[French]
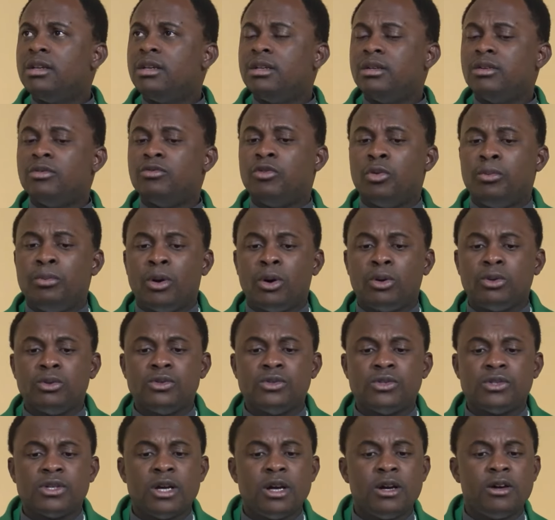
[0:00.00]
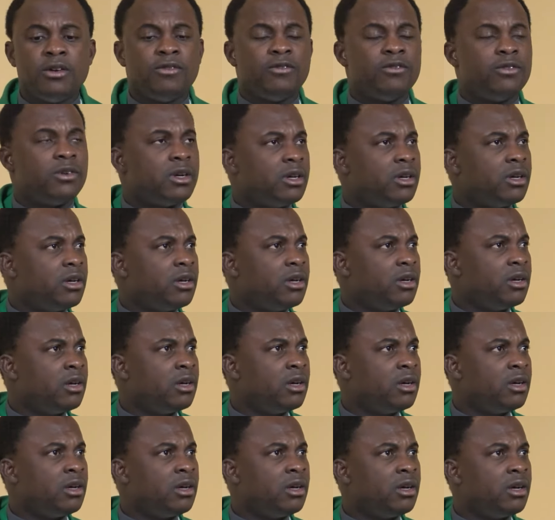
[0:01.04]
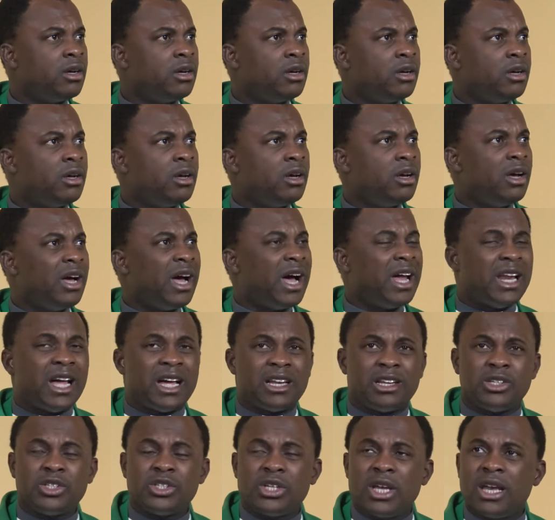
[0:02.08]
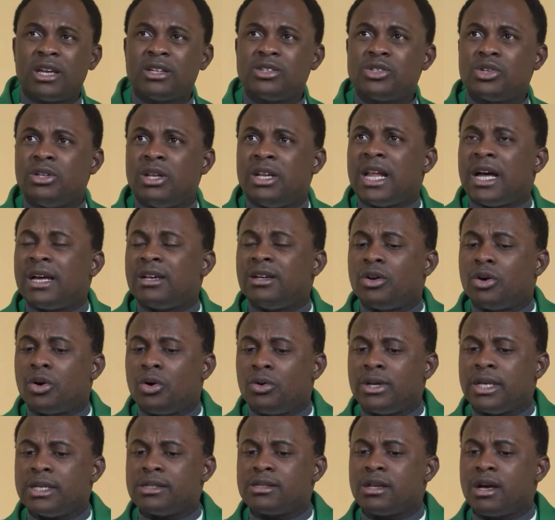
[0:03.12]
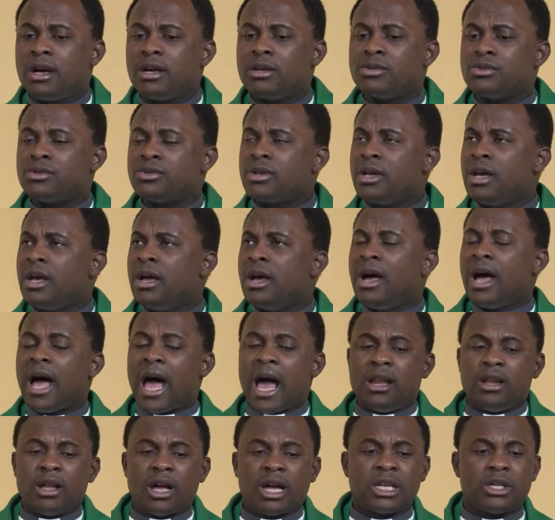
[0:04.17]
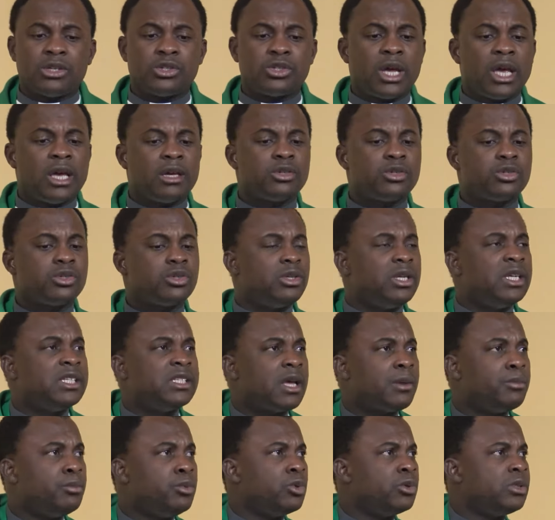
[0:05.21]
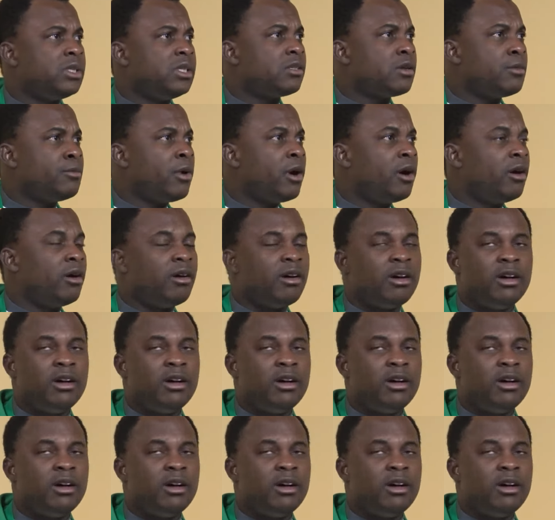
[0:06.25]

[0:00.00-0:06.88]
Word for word: vos bonnes œuvres à la recherche de la reconnaissance, à la recherche des applaudissements,